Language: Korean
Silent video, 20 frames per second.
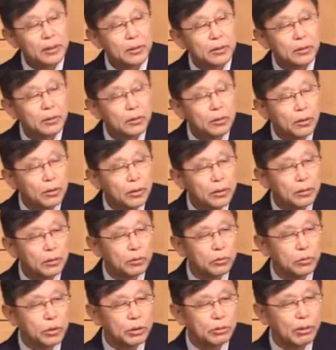너희로
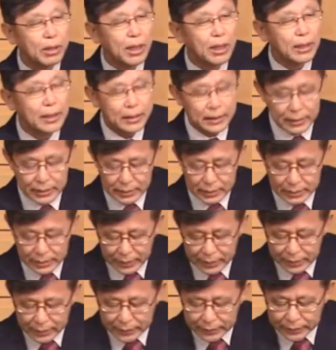우리와
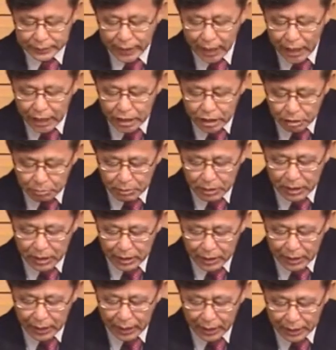사귐이
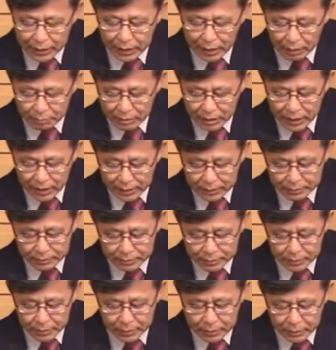있게 하려 합니다.
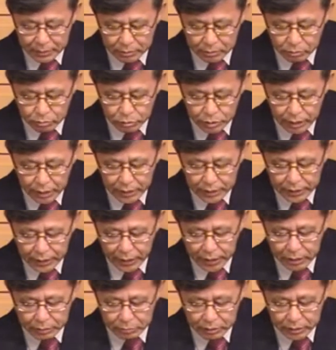우리의
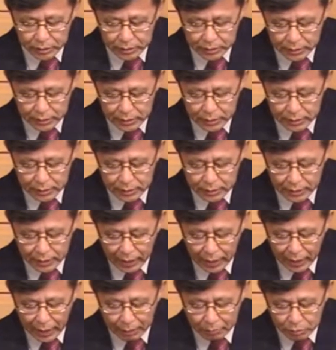사귐은
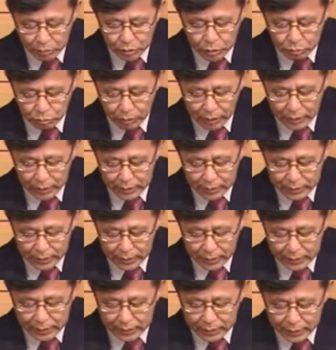아버지와 그
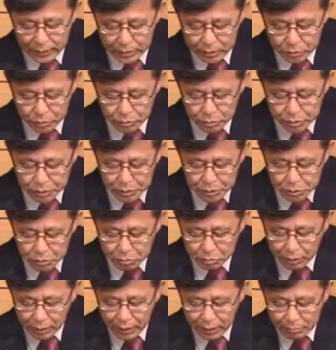아들 예수
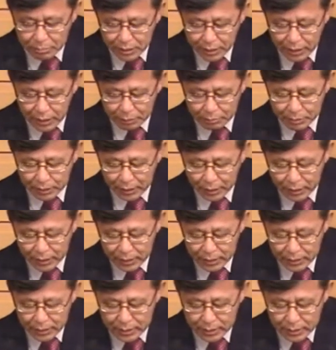그리스도와 함께 함이라.
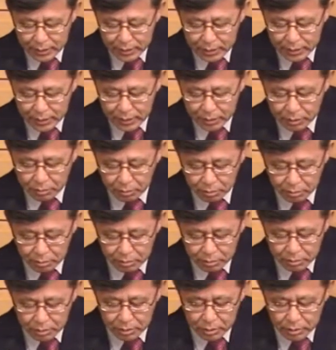
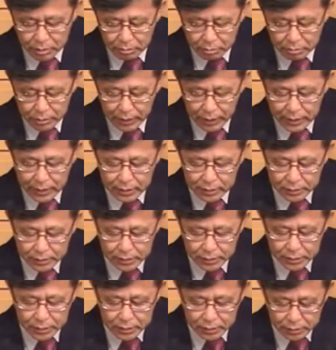그리고 우리가 이것을
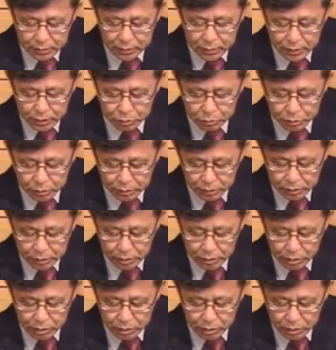쓰는 이유는